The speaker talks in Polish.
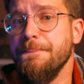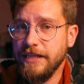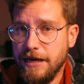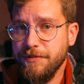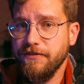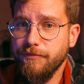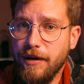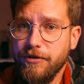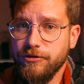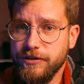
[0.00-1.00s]
Najpierw
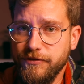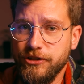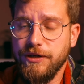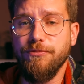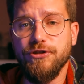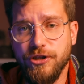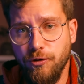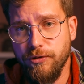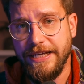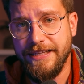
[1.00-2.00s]
mamy oczywiście poszczególne